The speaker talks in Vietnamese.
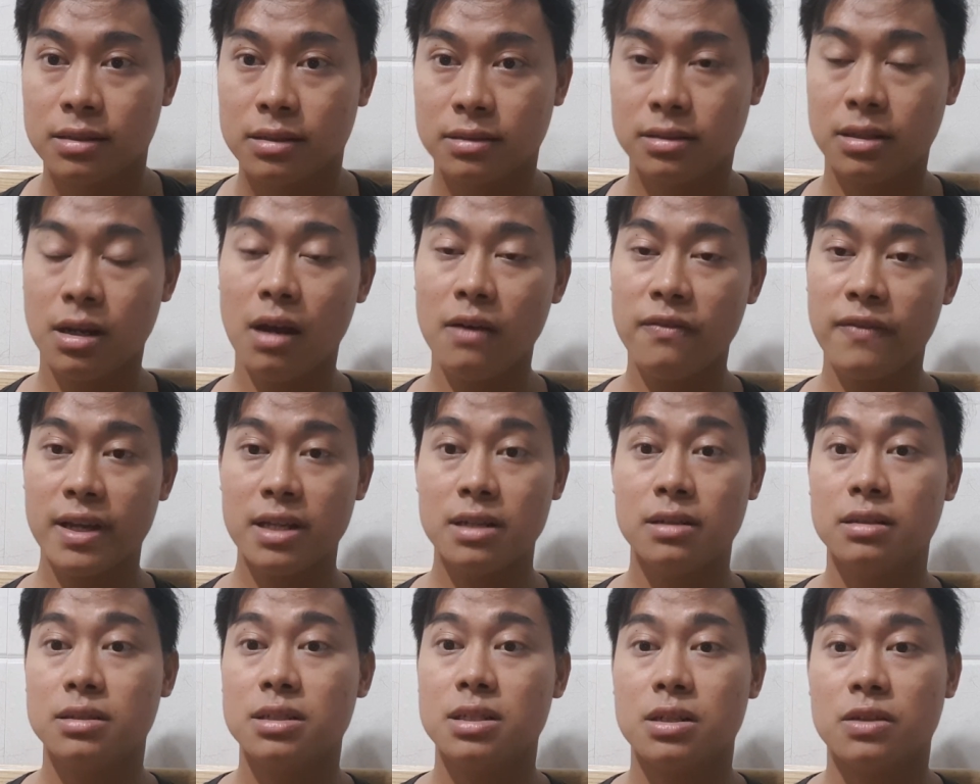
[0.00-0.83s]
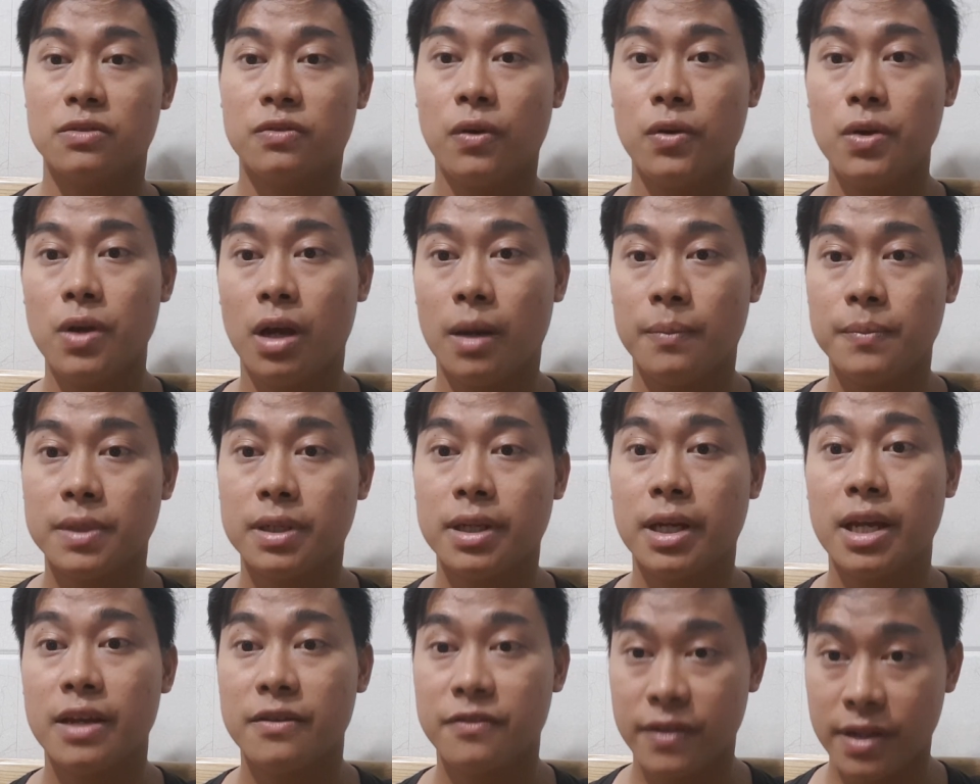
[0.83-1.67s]
nó phải được sự phối hợp
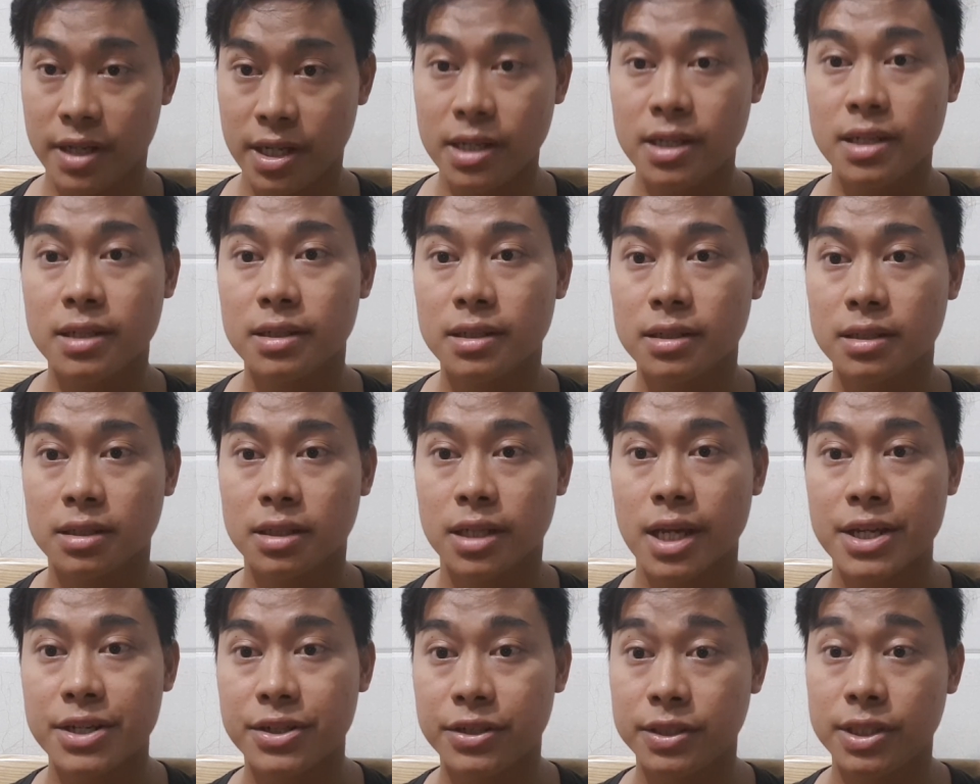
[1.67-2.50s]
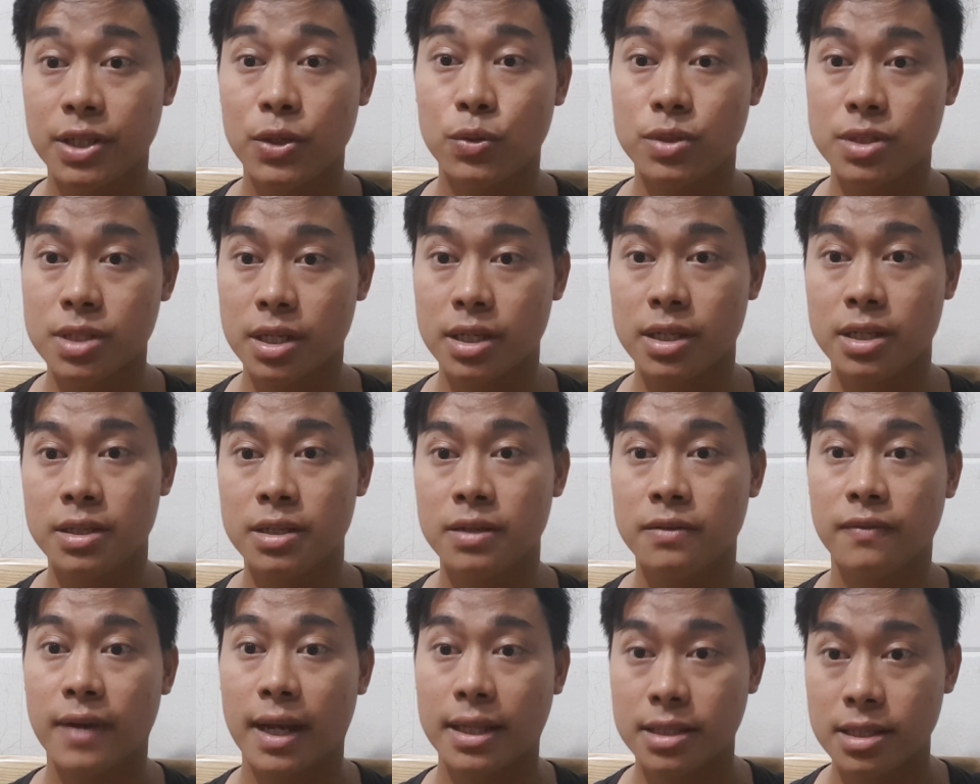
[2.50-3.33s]
từ hai phía cái người điều trị
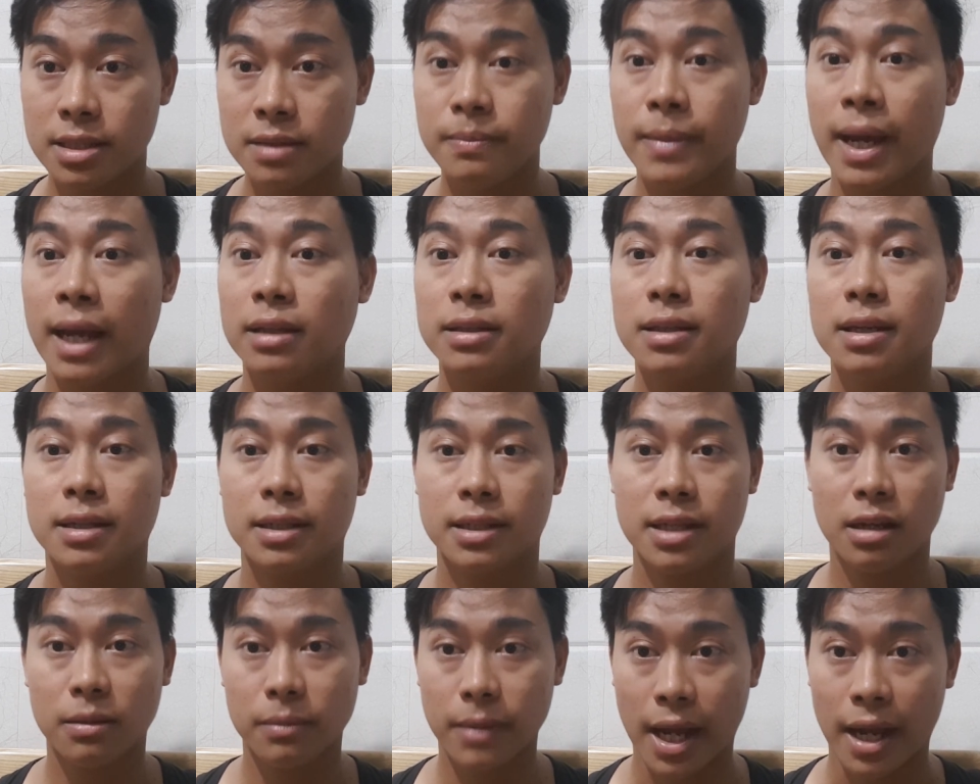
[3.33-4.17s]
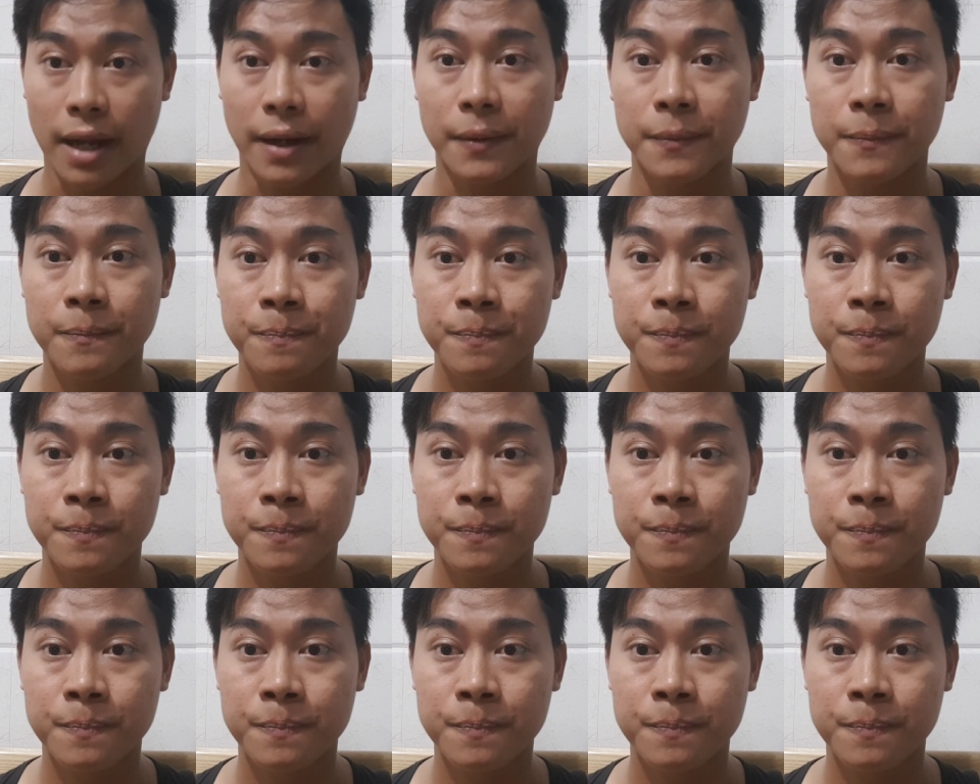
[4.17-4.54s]
và chính bản thân các bạn